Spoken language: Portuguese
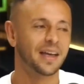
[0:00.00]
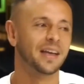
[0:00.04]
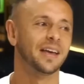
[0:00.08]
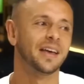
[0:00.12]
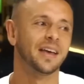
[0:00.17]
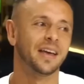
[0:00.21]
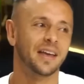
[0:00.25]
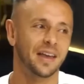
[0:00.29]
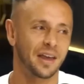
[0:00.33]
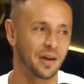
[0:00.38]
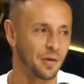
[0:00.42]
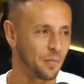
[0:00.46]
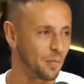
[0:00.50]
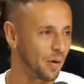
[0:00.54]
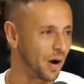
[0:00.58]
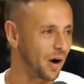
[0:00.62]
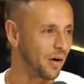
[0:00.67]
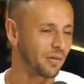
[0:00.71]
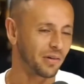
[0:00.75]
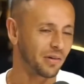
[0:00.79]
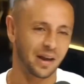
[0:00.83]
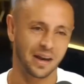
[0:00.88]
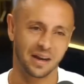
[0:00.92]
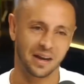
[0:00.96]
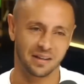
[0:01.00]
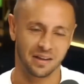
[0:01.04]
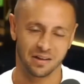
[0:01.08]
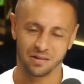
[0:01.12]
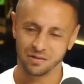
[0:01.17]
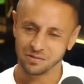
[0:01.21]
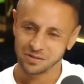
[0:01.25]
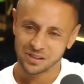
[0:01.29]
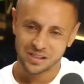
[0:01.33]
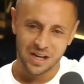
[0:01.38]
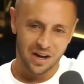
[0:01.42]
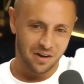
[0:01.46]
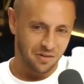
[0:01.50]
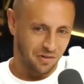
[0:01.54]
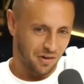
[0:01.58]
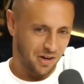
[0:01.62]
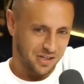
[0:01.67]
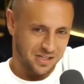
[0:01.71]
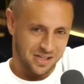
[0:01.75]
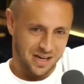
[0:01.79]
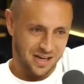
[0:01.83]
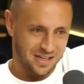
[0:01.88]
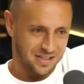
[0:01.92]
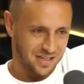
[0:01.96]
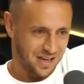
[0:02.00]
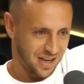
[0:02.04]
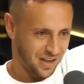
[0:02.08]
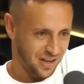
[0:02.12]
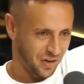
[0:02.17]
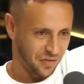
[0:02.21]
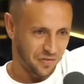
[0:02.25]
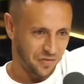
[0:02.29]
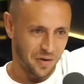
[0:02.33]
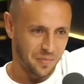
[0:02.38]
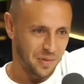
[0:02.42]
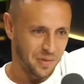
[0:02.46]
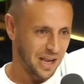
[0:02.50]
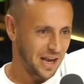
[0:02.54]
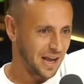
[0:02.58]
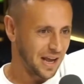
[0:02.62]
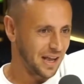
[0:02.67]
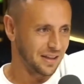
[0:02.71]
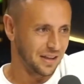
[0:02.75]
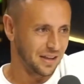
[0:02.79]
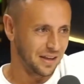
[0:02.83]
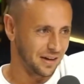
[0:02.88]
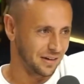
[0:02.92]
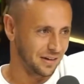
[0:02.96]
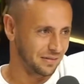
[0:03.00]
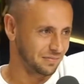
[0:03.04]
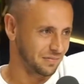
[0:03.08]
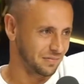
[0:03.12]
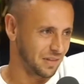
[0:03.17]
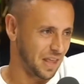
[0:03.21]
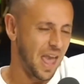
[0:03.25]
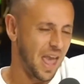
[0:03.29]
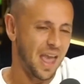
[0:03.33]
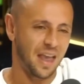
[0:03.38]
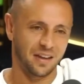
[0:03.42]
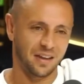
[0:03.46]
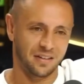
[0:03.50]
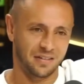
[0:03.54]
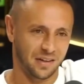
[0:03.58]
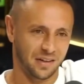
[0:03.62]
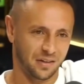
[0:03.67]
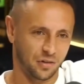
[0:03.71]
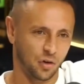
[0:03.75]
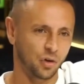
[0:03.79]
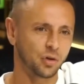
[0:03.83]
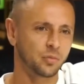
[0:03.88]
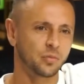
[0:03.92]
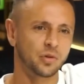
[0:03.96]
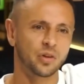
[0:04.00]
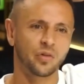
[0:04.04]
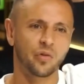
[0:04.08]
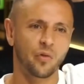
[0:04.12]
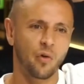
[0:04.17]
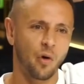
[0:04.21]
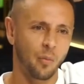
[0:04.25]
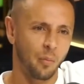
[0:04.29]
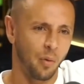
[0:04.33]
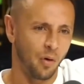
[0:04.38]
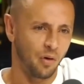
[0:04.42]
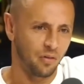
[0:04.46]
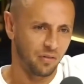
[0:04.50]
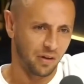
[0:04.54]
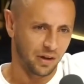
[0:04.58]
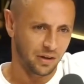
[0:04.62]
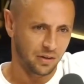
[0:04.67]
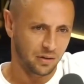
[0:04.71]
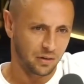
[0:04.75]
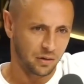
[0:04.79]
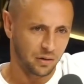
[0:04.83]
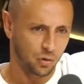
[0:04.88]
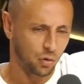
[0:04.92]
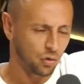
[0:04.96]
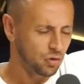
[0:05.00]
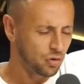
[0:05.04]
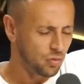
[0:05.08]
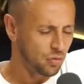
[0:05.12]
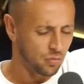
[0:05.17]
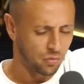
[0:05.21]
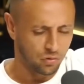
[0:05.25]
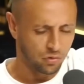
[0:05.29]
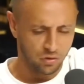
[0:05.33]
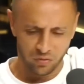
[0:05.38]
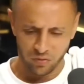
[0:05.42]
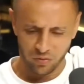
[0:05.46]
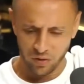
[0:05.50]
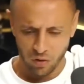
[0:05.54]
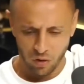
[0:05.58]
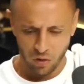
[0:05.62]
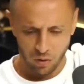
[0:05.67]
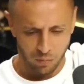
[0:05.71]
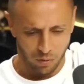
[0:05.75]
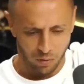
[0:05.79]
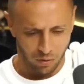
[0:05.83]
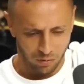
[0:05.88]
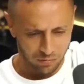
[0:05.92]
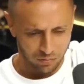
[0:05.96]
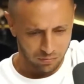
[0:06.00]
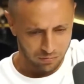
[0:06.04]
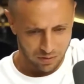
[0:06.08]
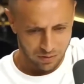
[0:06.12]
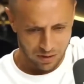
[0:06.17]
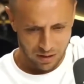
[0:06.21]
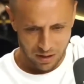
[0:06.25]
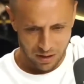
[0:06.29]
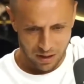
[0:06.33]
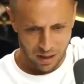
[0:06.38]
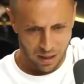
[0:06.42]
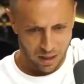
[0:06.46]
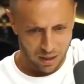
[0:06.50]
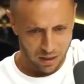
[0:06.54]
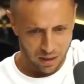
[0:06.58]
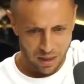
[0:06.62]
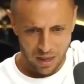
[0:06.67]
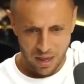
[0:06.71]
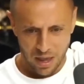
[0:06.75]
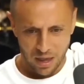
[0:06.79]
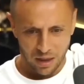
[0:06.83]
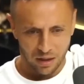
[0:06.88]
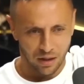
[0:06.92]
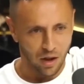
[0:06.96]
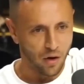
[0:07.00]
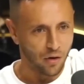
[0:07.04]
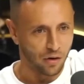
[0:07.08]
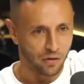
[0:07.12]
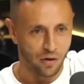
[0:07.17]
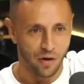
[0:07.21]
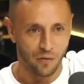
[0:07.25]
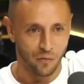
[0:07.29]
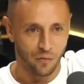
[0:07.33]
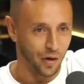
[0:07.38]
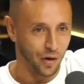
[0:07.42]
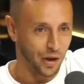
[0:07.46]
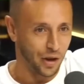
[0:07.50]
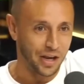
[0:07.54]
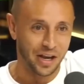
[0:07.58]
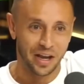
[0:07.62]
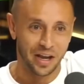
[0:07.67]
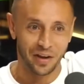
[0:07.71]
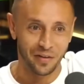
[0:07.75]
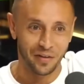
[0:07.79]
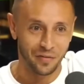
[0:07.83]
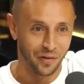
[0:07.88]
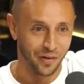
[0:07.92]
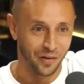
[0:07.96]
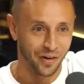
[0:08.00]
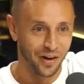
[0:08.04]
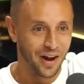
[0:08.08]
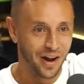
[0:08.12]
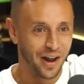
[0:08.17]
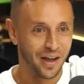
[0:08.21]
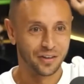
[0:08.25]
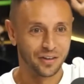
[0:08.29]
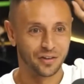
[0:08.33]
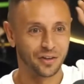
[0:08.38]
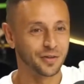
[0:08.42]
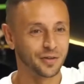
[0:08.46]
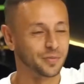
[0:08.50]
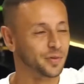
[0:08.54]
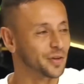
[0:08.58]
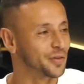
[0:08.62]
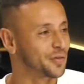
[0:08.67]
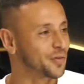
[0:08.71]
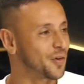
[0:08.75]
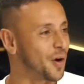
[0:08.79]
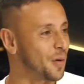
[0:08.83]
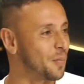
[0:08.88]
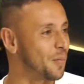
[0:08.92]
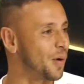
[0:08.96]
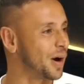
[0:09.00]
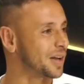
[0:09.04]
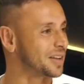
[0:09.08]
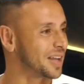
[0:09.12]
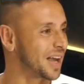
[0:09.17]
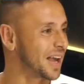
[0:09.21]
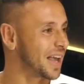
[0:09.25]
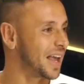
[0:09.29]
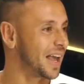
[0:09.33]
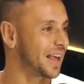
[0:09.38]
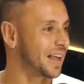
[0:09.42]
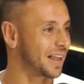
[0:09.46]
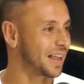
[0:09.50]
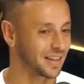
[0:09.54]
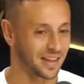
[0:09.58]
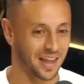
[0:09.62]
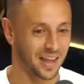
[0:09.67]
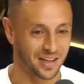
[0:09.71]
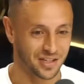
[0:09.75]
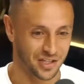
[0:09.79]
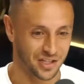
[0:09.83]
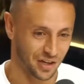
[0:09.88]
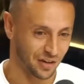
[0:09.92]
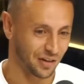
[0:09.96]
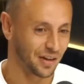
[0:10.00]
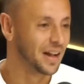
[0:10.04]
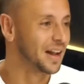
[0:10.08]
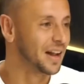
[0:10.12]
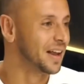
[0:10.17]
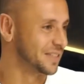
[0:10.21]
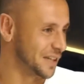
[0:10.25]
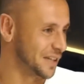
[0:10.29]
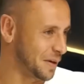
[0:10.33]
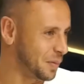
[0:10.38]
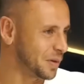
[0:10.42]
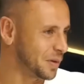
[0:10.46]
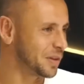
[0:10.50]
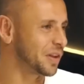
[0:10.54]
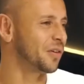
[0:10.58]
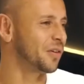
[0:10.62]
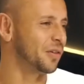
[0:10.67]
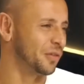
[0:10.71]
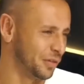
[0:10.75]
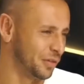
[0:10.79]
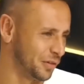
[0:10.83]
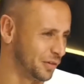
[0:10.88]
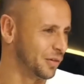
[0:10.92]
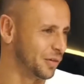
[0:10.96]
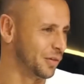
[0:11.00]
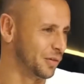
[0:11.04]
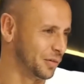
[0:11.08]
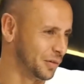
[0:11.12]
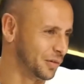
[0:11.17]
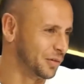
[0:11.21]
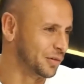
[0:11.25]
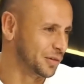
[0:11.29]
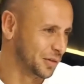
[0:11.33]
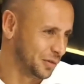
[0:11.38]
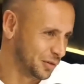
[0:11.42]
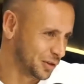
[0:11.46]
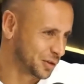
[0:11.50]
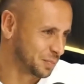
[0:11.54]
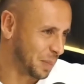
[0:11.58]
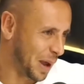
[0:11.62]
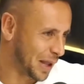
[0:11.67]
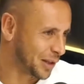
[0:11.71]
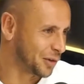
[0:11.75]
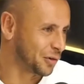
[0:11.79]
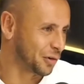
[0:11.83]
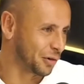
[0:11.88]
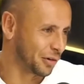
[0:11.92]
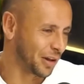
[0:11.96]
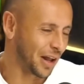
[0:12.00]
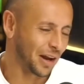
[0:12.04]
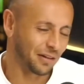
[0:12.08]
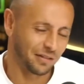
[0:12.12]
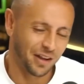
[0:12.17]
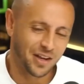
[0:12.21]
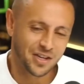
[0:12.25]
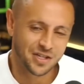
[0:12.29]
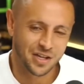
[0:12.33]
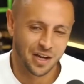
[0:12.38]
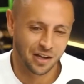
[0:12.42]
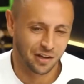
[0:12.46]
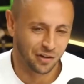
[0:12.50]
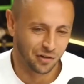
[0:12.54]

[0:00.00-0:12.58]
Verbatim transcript: Irmão, ele deu um sacode na gente que foi brincadeira. Que é isso, todo mundo ficou bom, velho. Todo mundo ficou bom. Não, foi incrível. Todo mundo ficou bom. Até quem que até tinha. Sempre tem um, um, uns pé duro, né? Não tem jeito.